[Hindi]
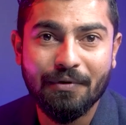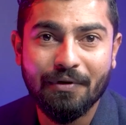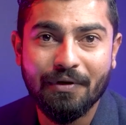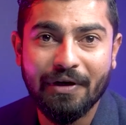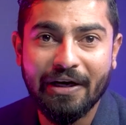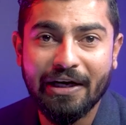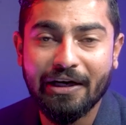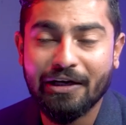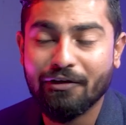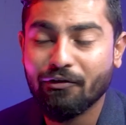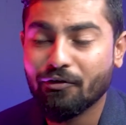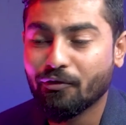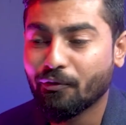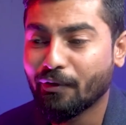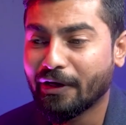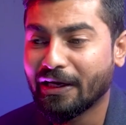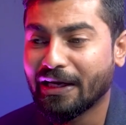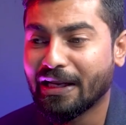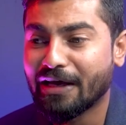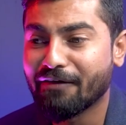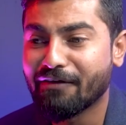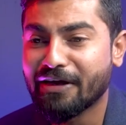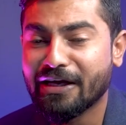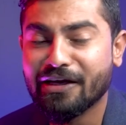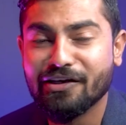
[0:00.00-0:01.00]
राइट वाइल
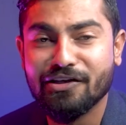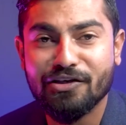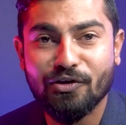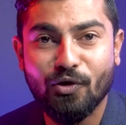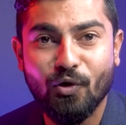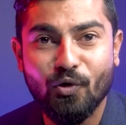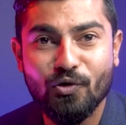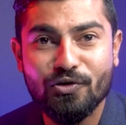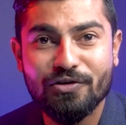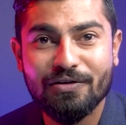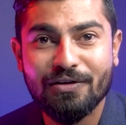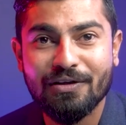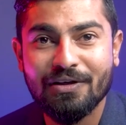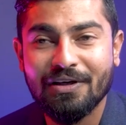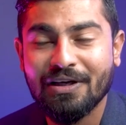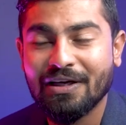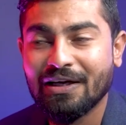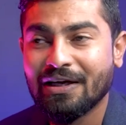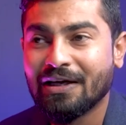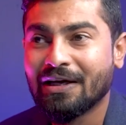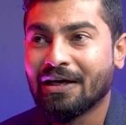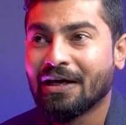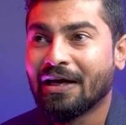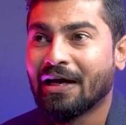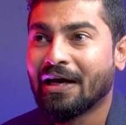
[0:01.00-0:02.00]
हैविंग इंटरकोर्स
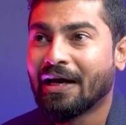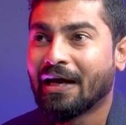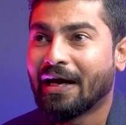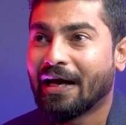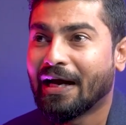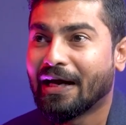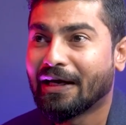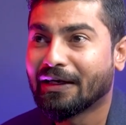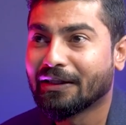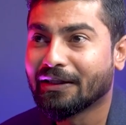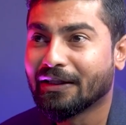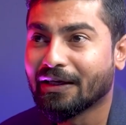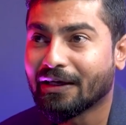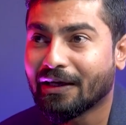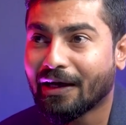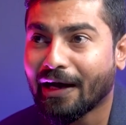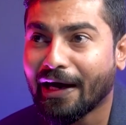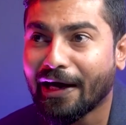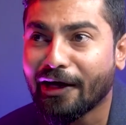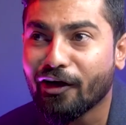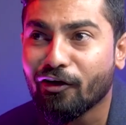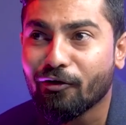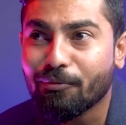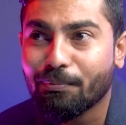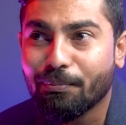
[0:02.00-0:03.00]
एंड द
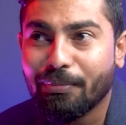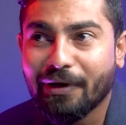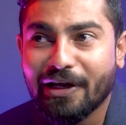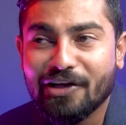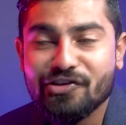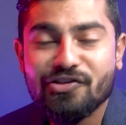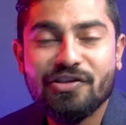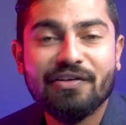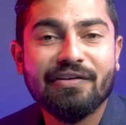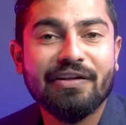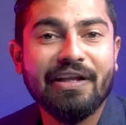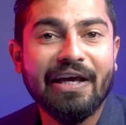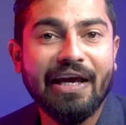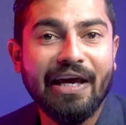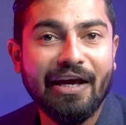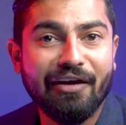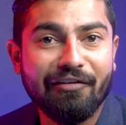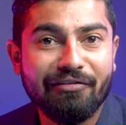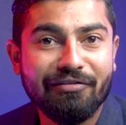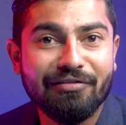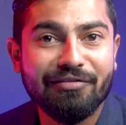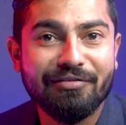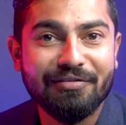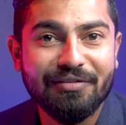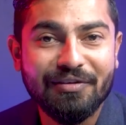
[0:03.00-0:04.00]
काइंड ऑफ प्लेजर दे
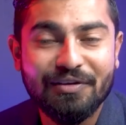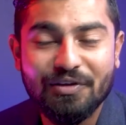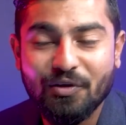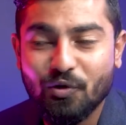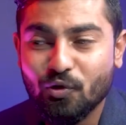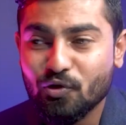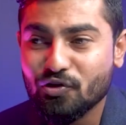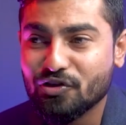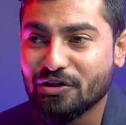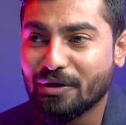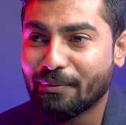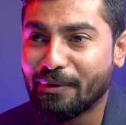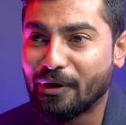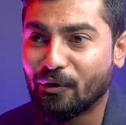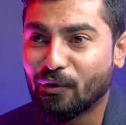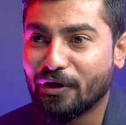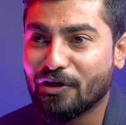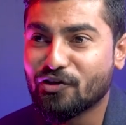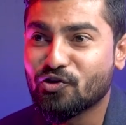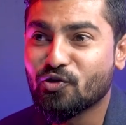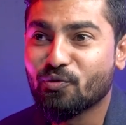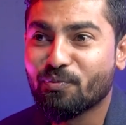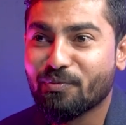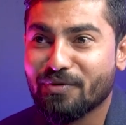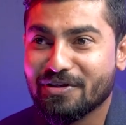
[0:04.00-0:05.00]
हैव उस समय
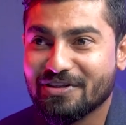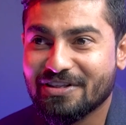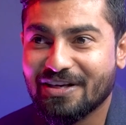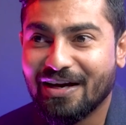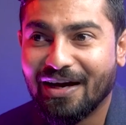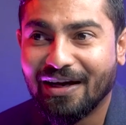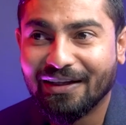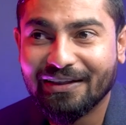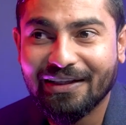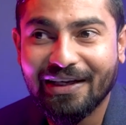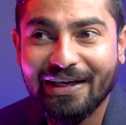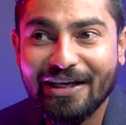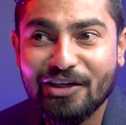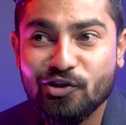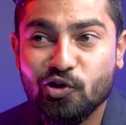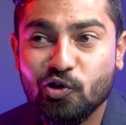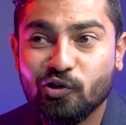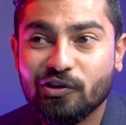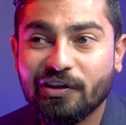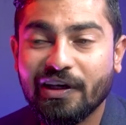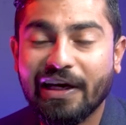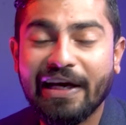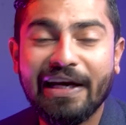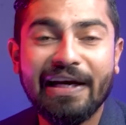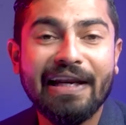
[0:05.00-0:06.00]
उन्हें जो मज़ा आता है जो
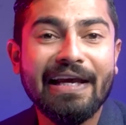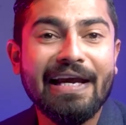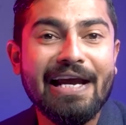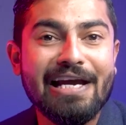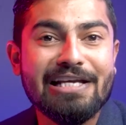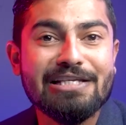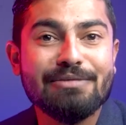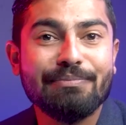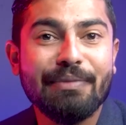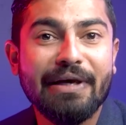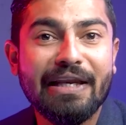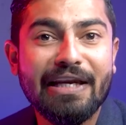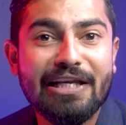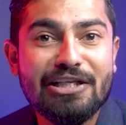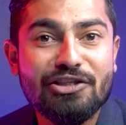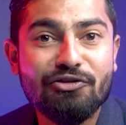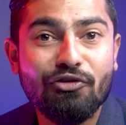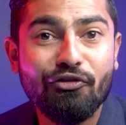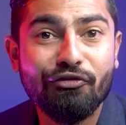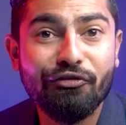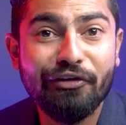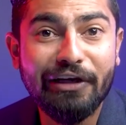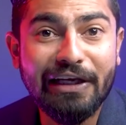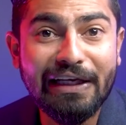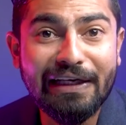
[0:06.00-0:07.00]
थ्रिलिंग एक्सपीरियंस
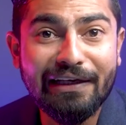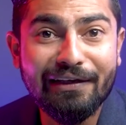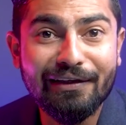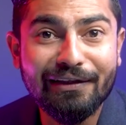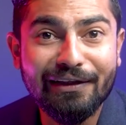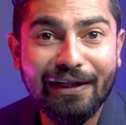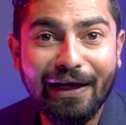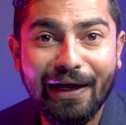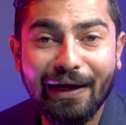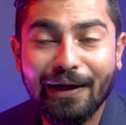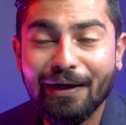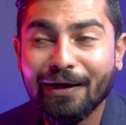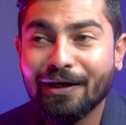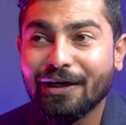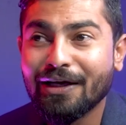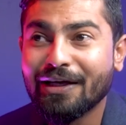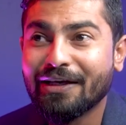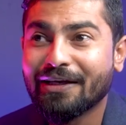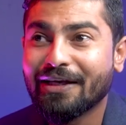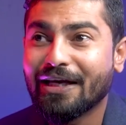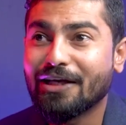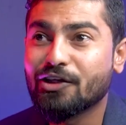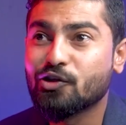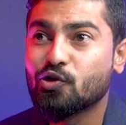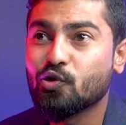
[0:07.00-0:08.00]
वो फील करते हैं
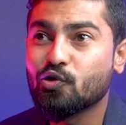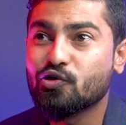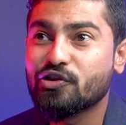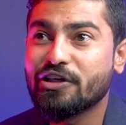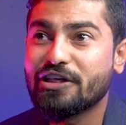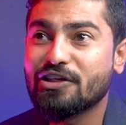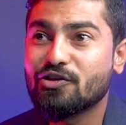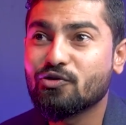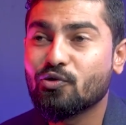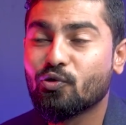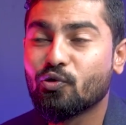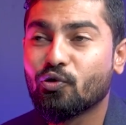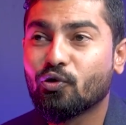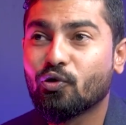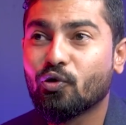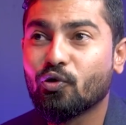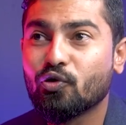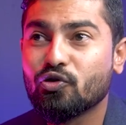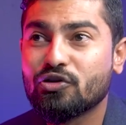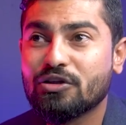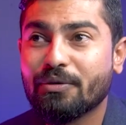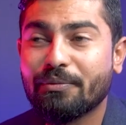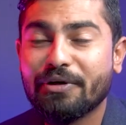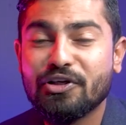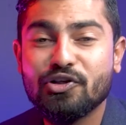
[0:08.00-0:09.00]
या जो चीज़ उनको
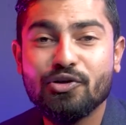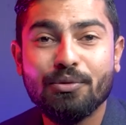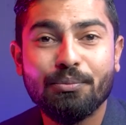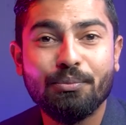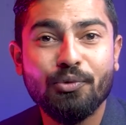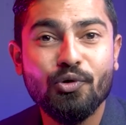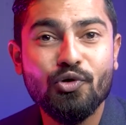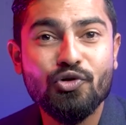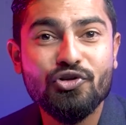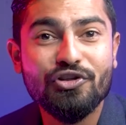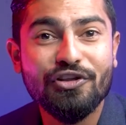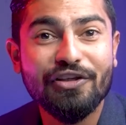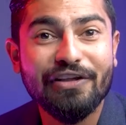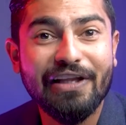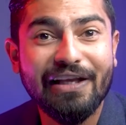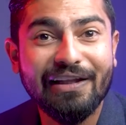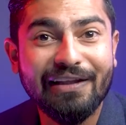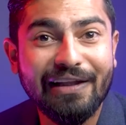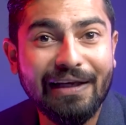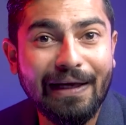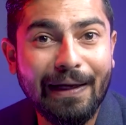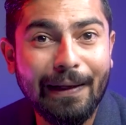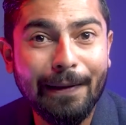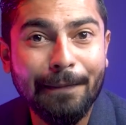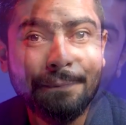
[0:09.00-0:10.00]
उस समय जो बूस्ट
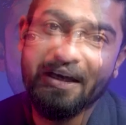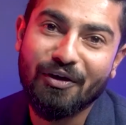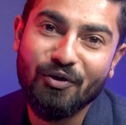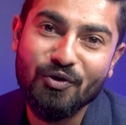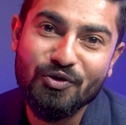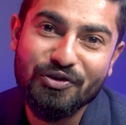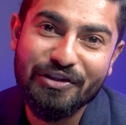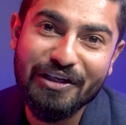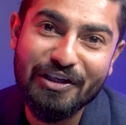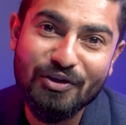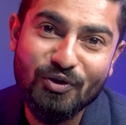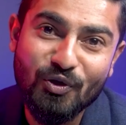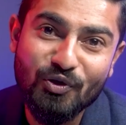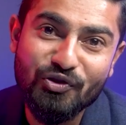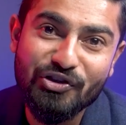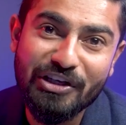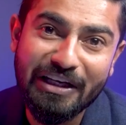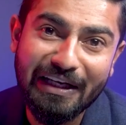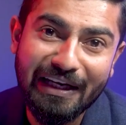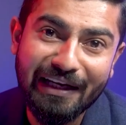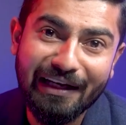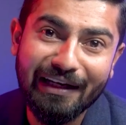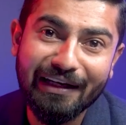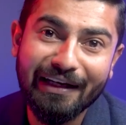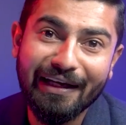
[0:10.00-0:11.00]
देती है उस चीज़ को
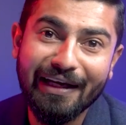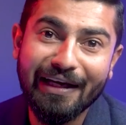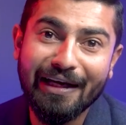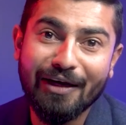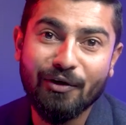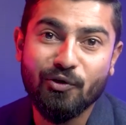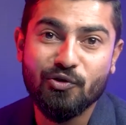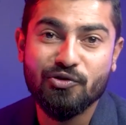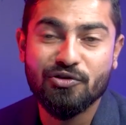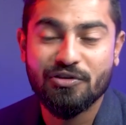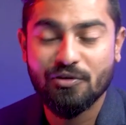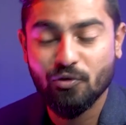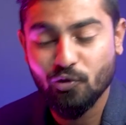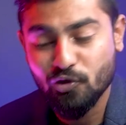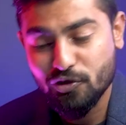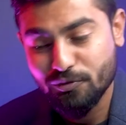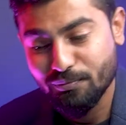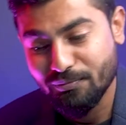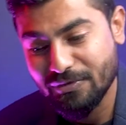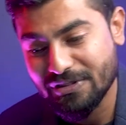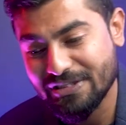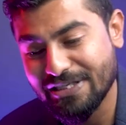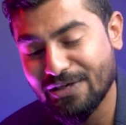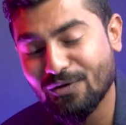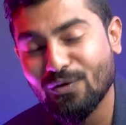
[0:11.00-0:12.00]
जीने के लिए उस उस
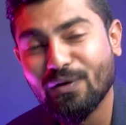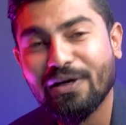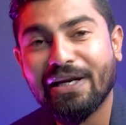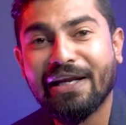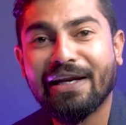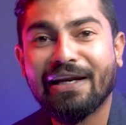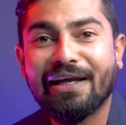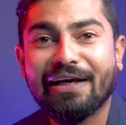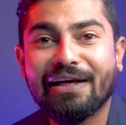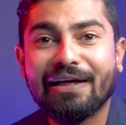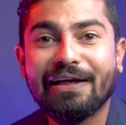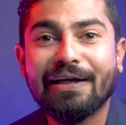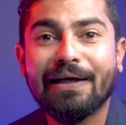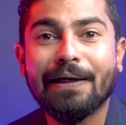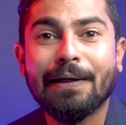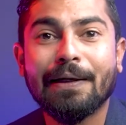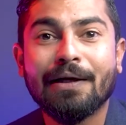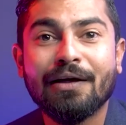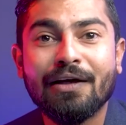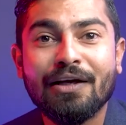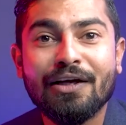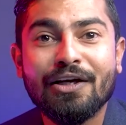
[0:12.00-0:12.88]
मज़े को लेने के लिए